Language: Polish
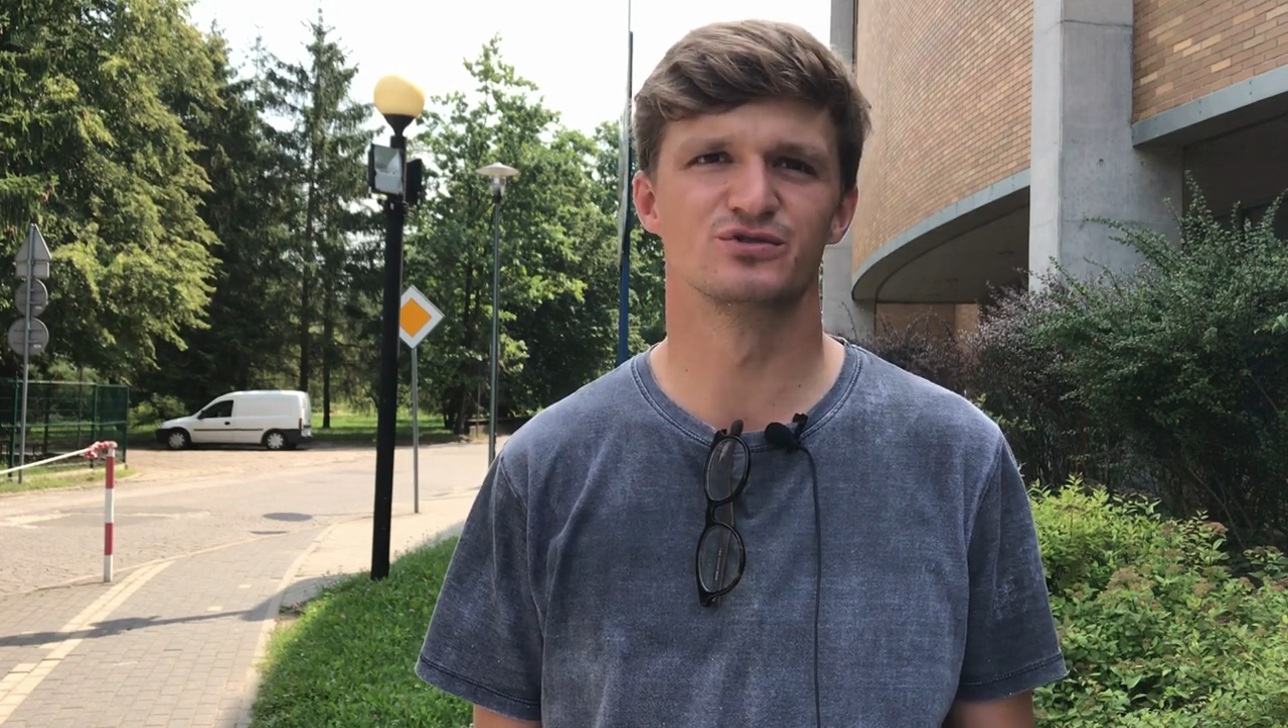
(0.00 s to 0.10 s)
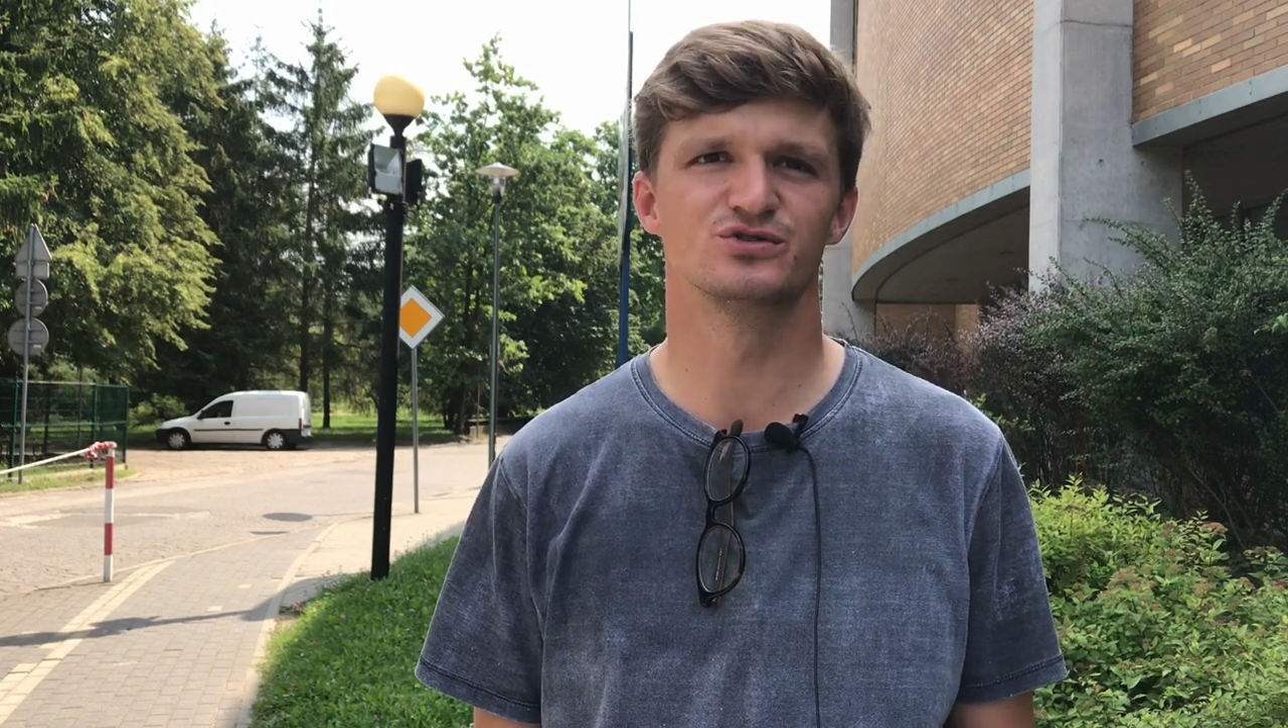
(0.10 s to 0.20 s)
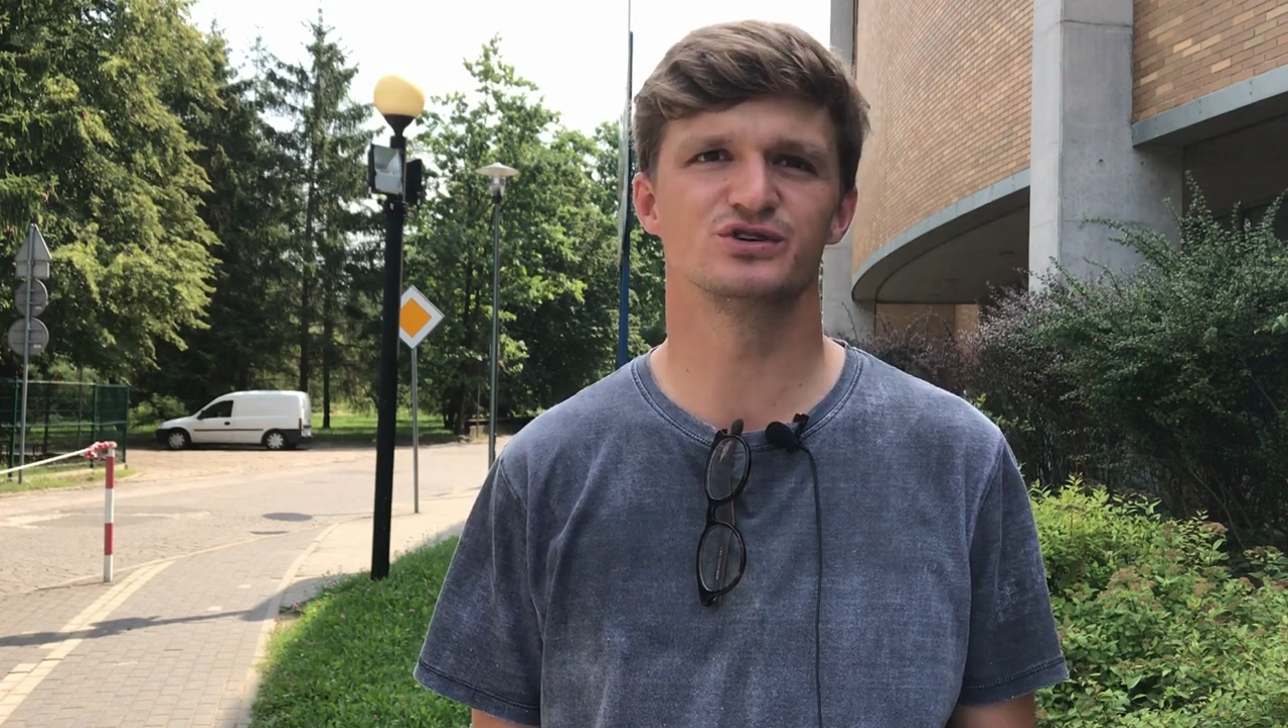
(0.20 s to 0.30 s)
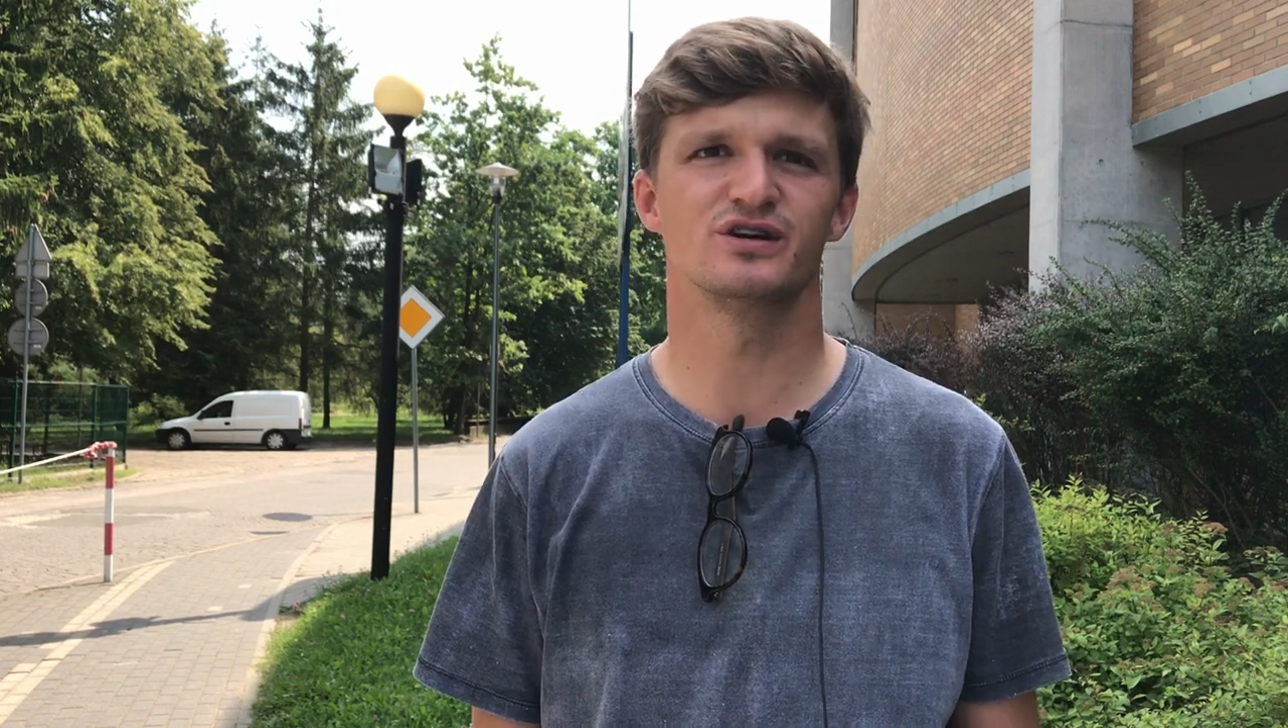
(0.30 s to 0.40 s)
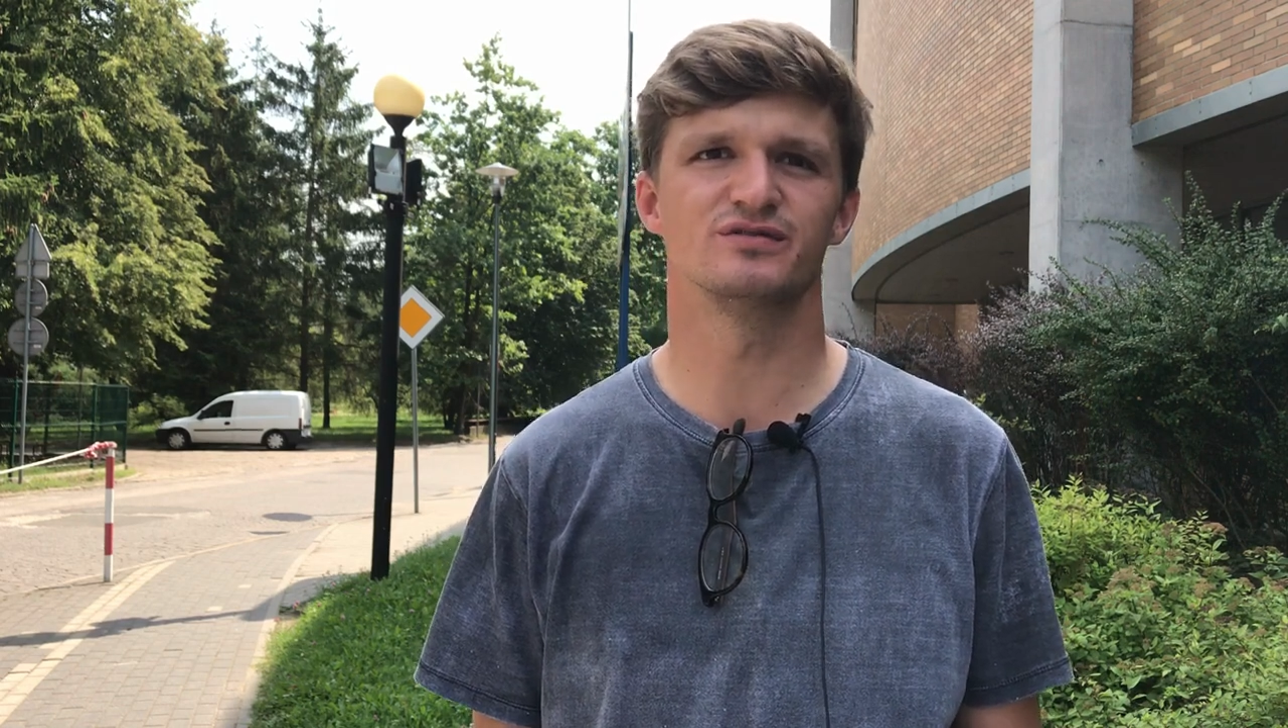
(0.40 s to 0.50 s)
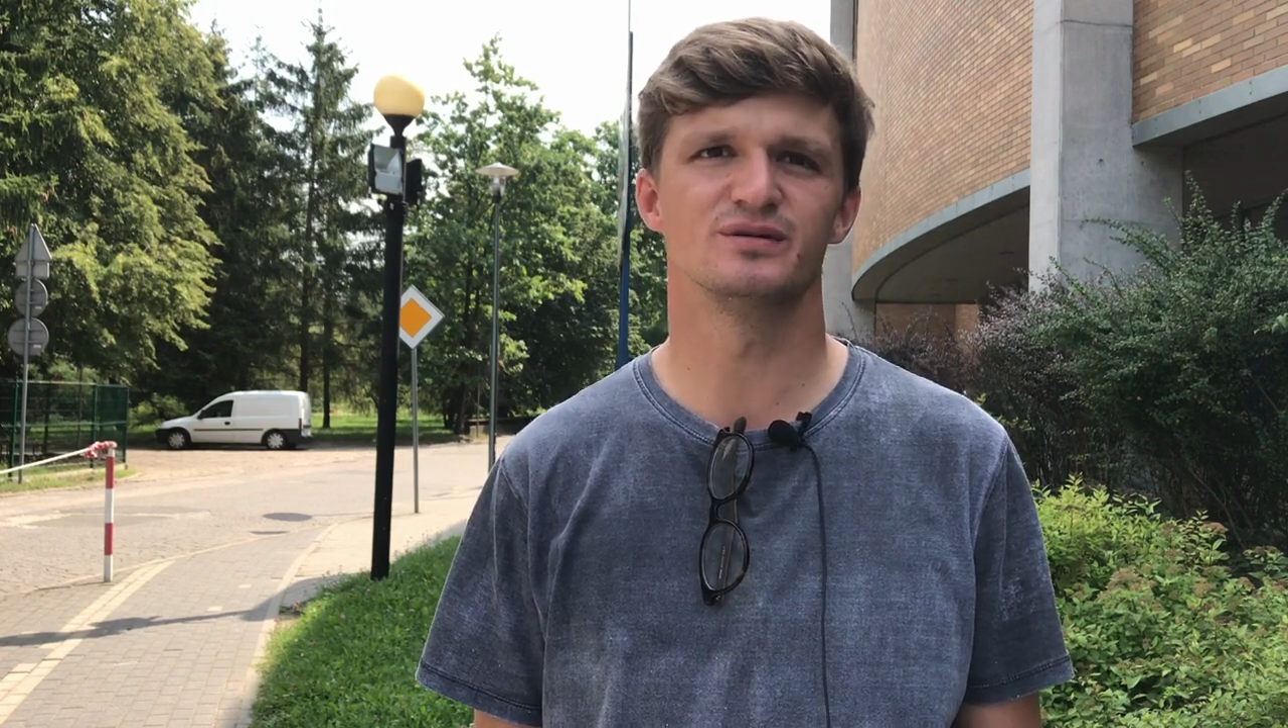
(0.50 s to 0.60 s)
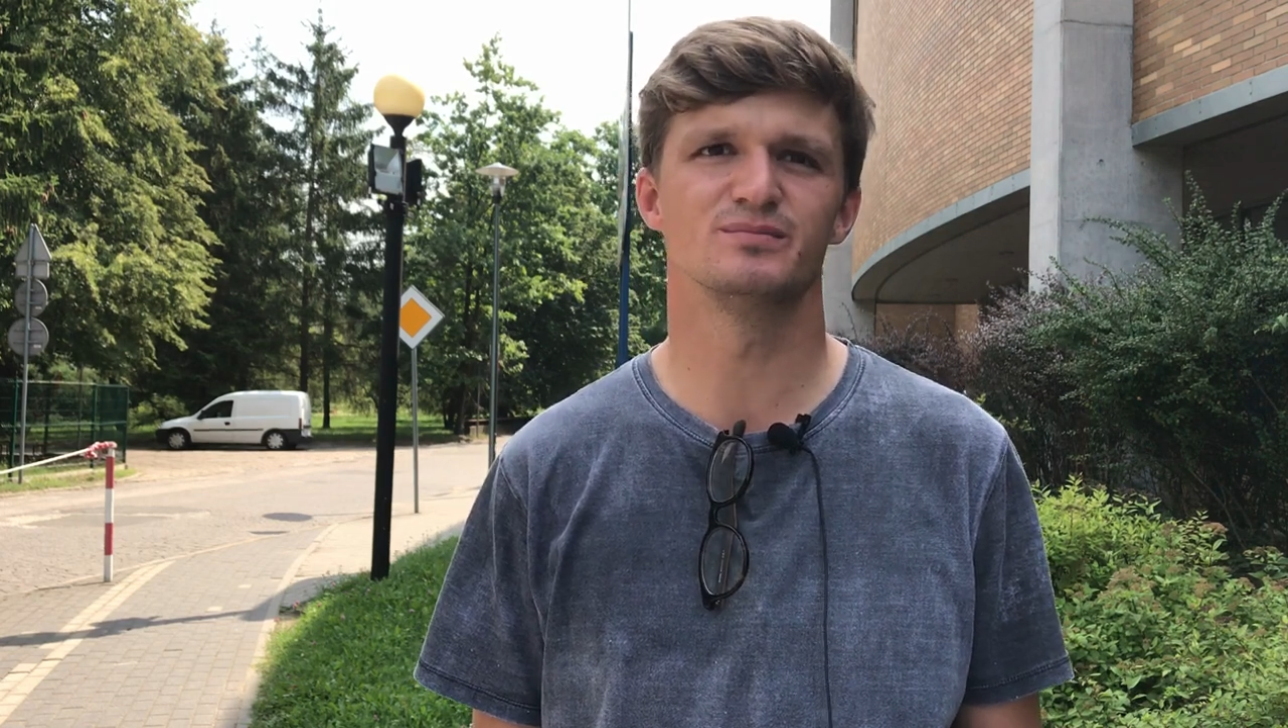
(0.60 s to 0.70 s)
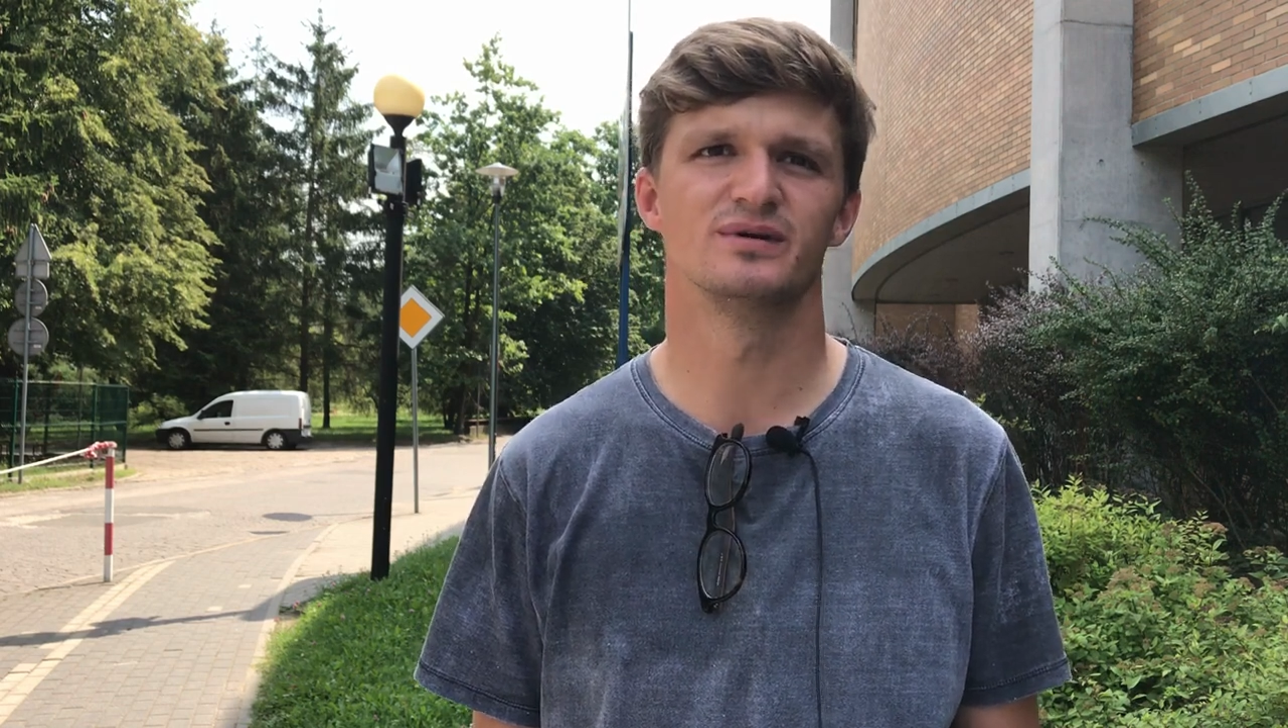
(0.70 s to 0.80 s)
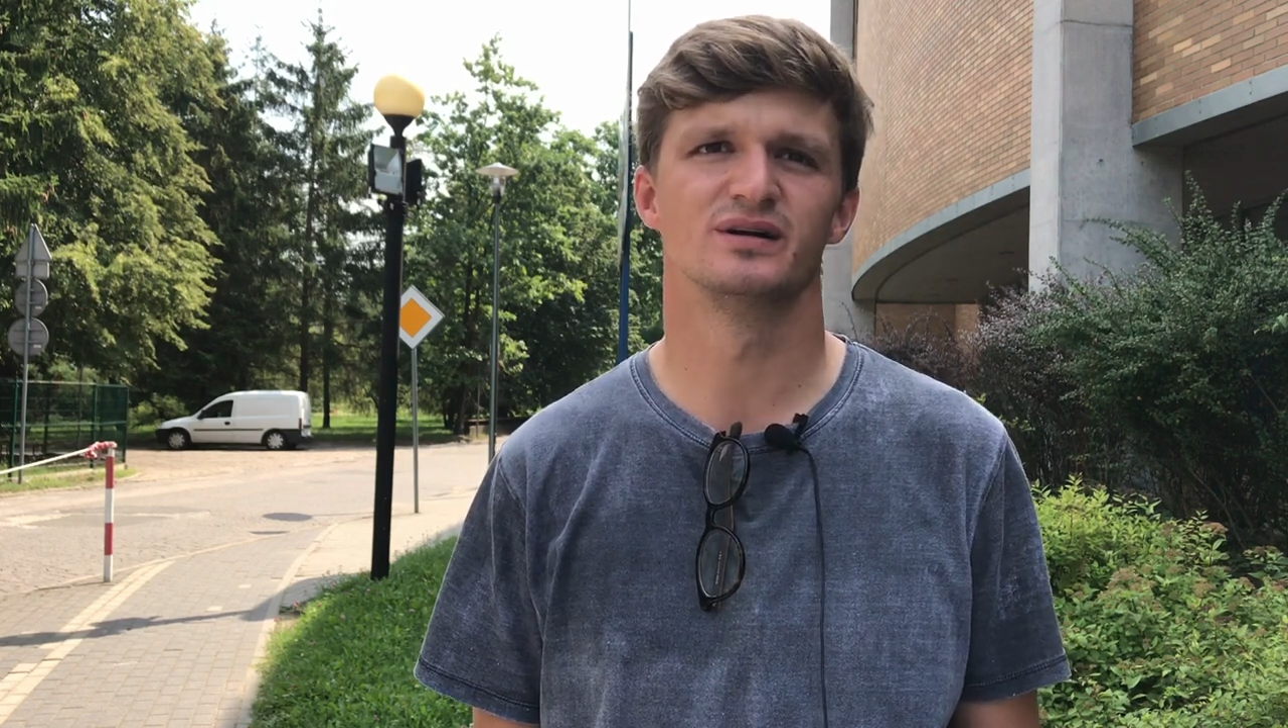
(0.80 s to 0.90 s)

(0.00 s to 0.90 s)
drużynowym.